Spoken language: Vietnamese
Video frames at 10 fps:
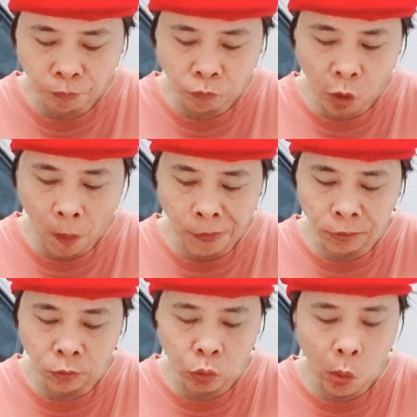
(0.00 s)
Điều
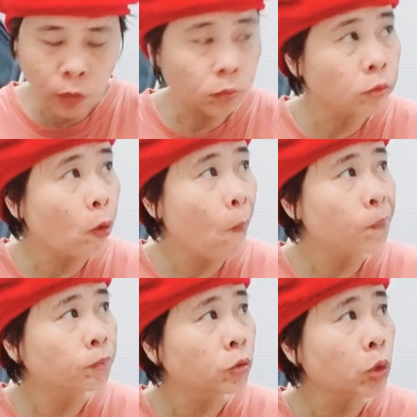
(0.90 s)
32.
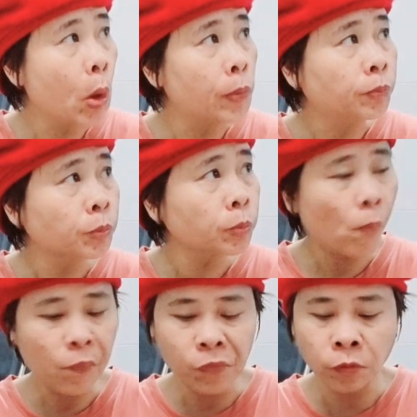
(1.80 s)
Trách nhiệm của Bộ
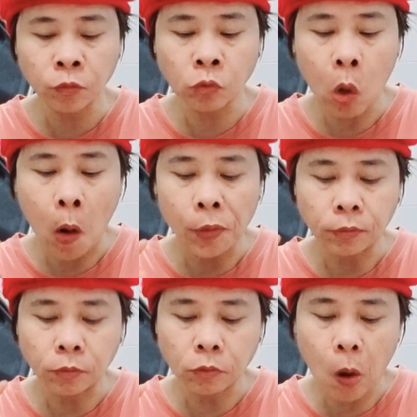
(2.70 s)
trưởng Bộ Ngoại
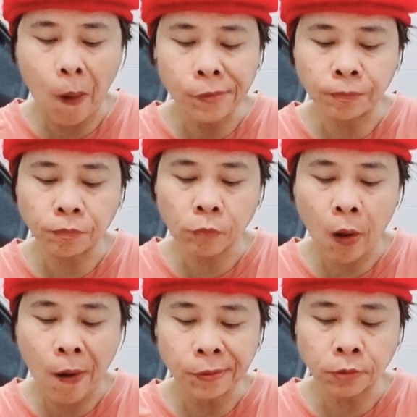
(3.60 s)
giao 1.
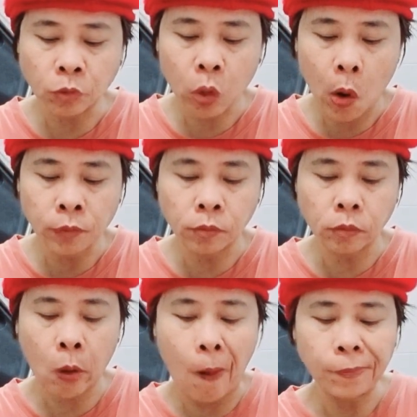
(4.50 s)
Ban hành
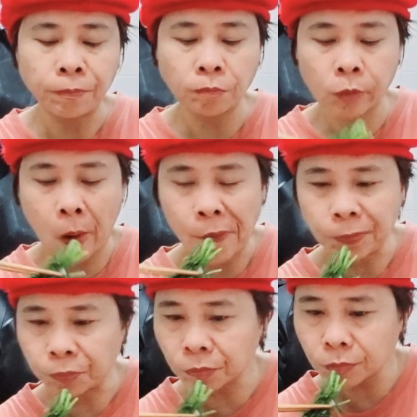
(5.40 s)
theo thẩm quyền
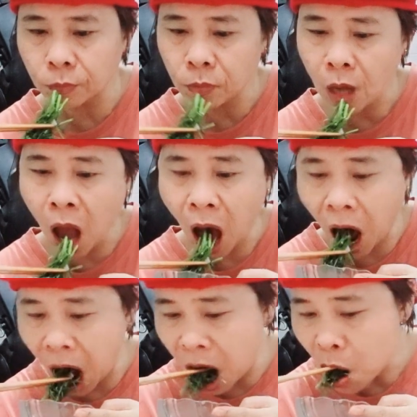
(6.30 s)
hoặc trình cơ
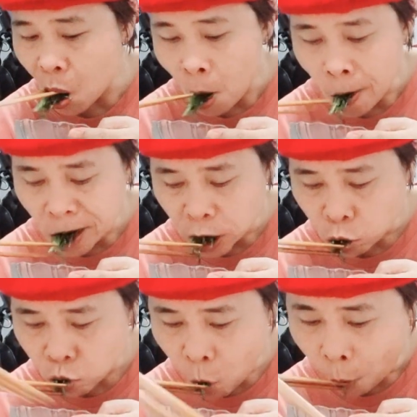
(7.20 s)
quan có thẩm
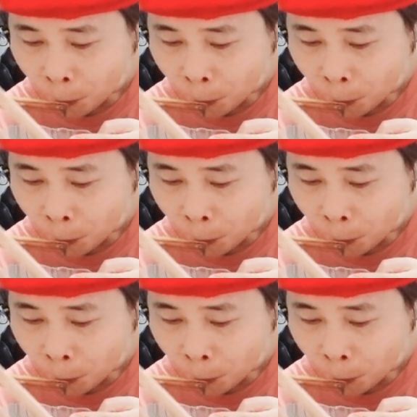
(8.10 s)
quyền ban